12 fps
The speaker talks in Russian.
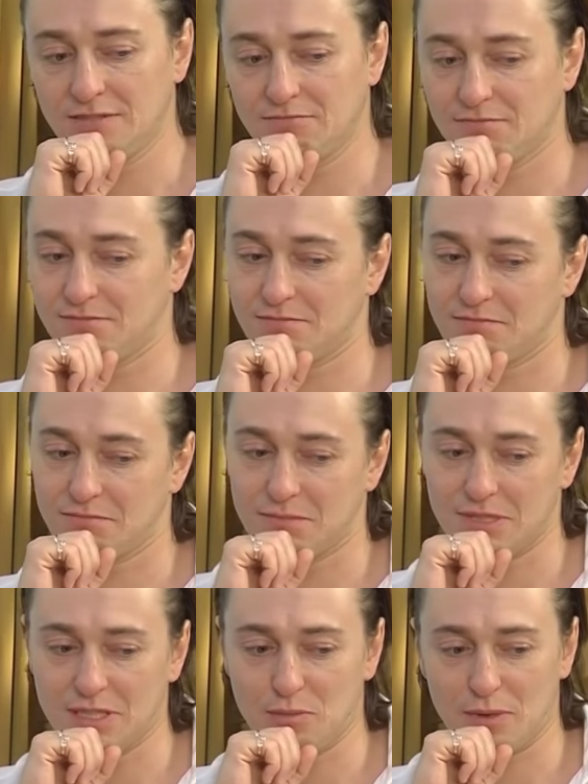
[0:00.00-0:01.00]

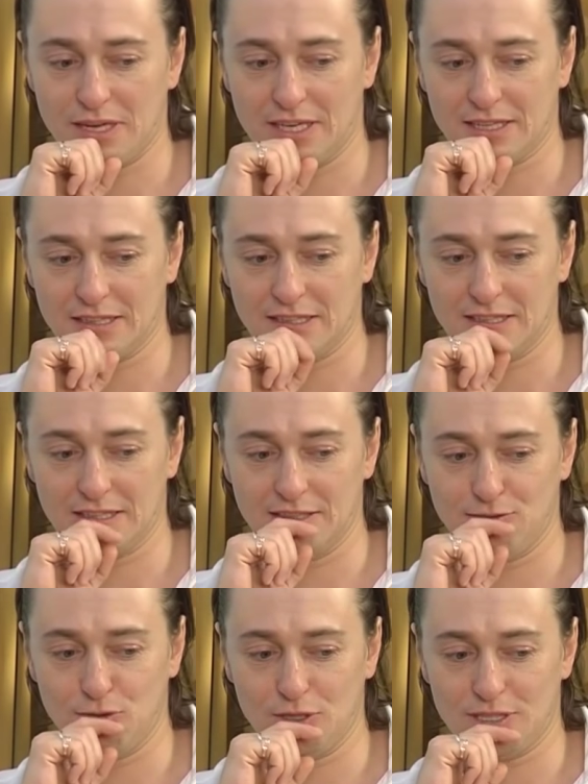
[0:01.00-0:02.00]
мне приятна
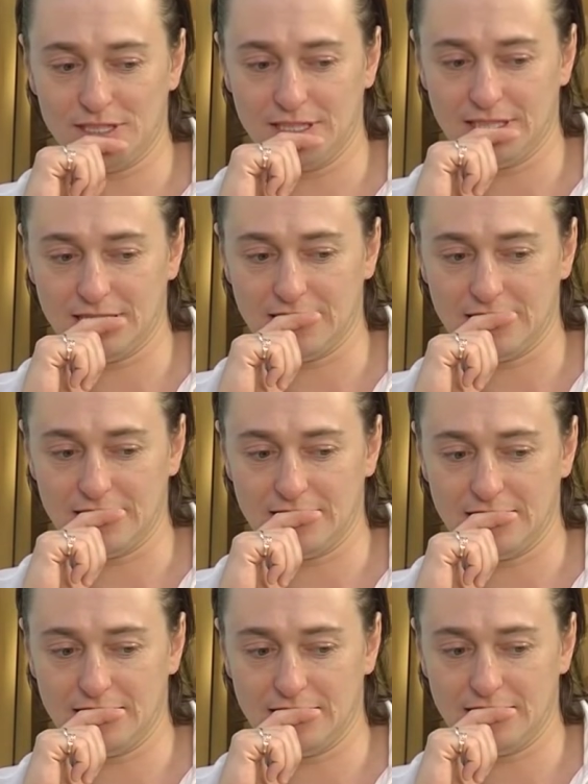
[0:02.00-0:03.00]
его оценка,
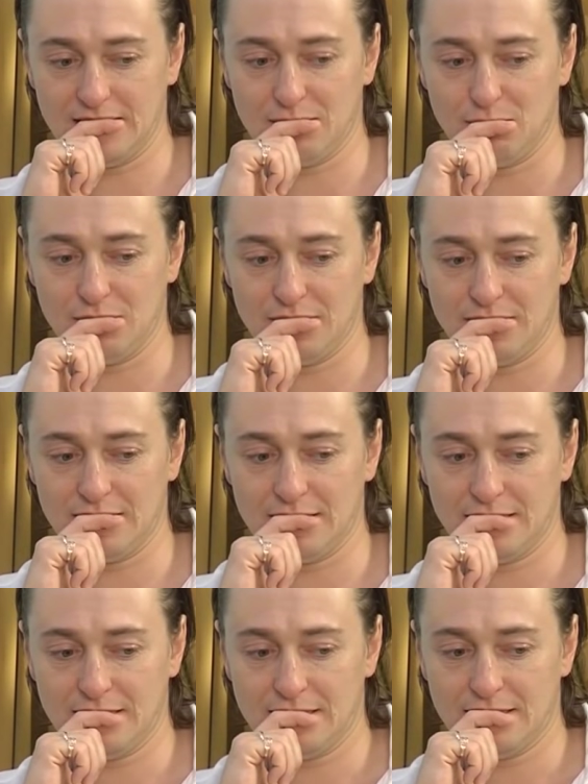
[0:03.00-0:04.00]
ибо я
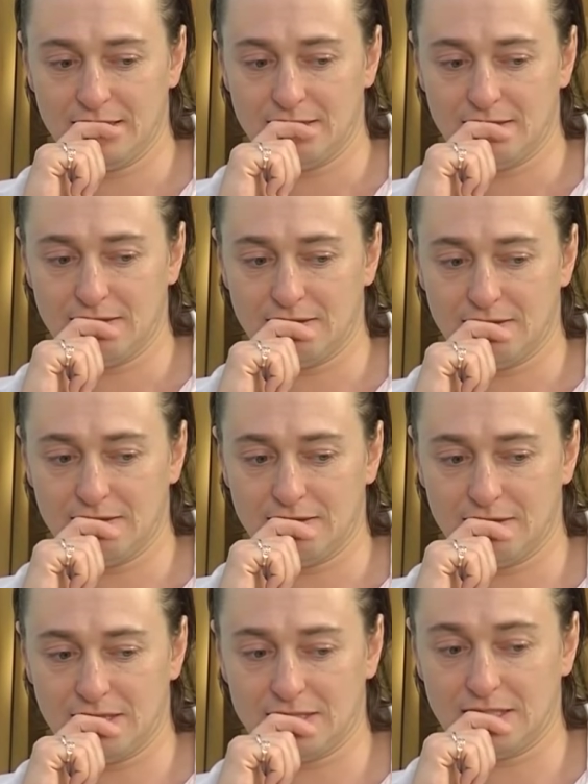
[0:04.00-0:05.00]

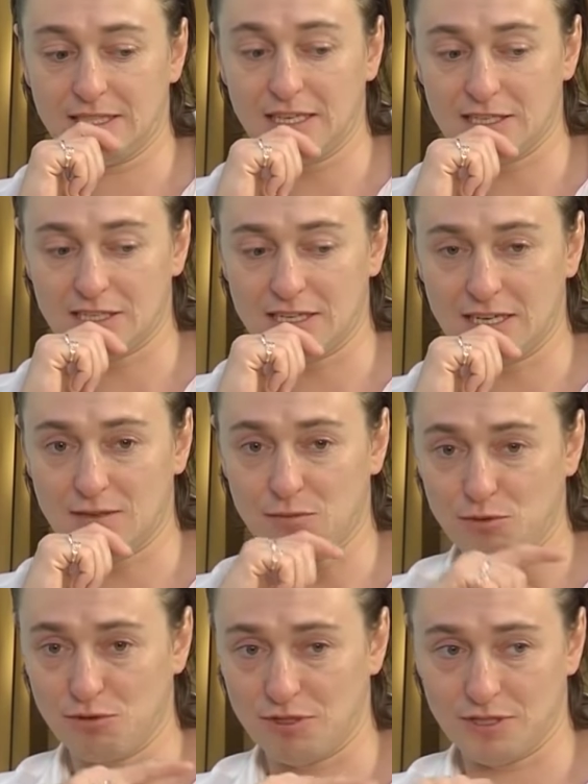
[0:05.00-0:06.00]
а, отца так же, как
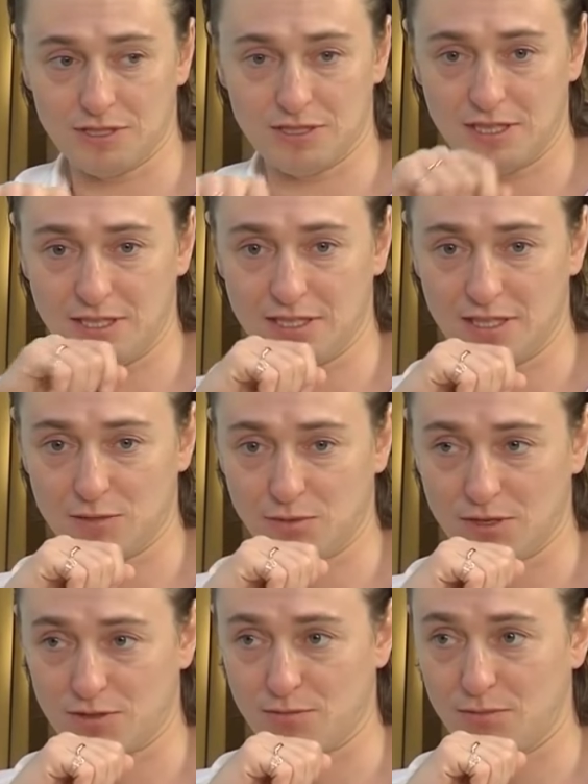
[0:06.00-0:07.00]
многих из зрителей,
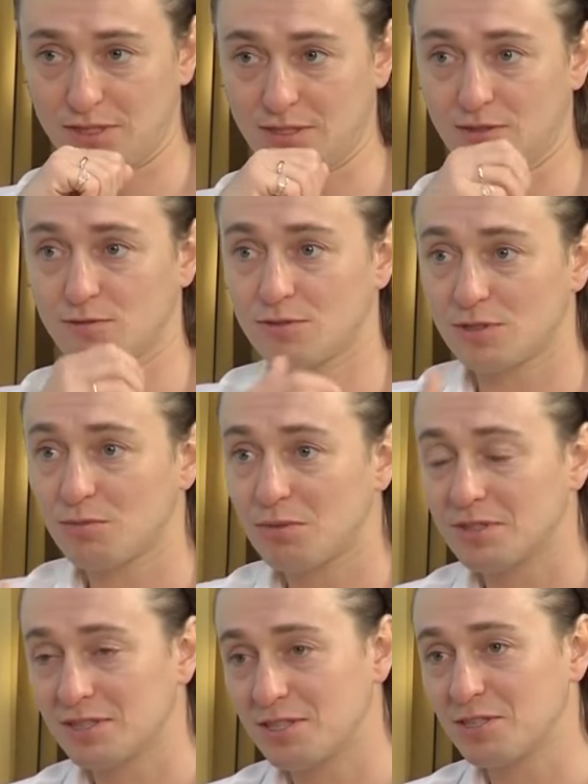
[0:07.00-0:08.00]
спрашиваю, батя, ну
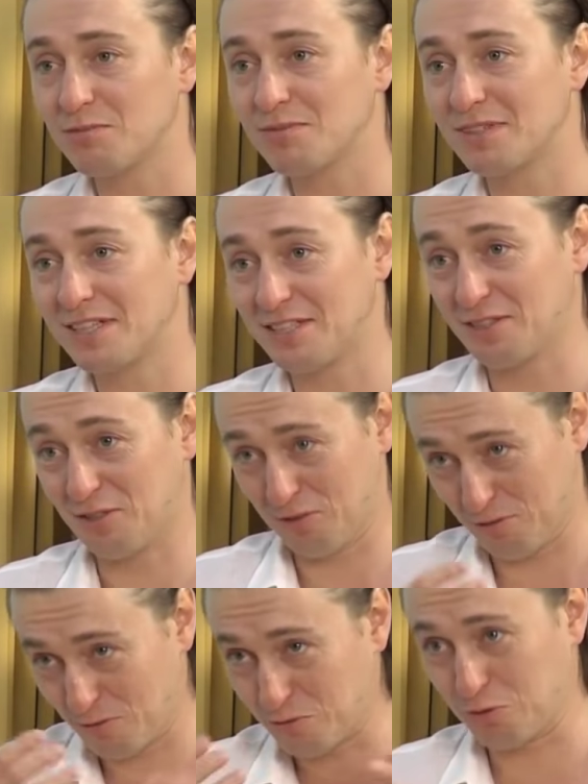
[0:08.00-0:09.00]
тебе зачем ходить,
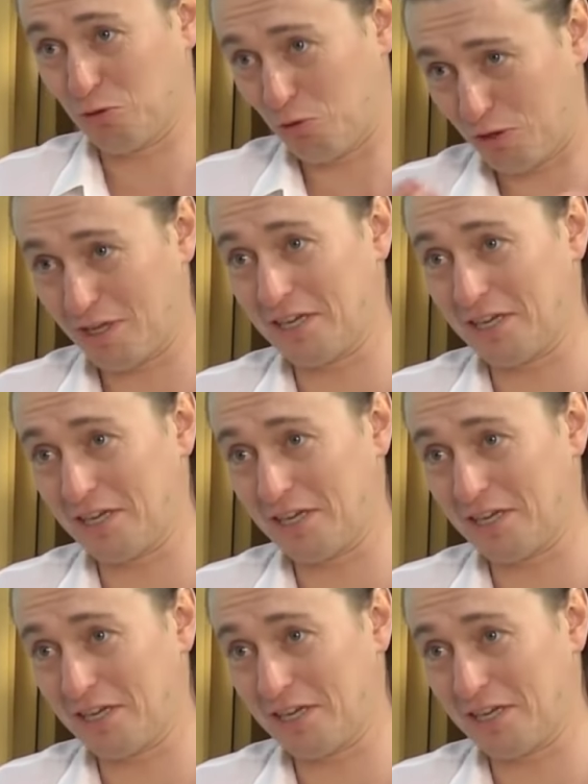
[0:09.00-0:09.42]
ну столько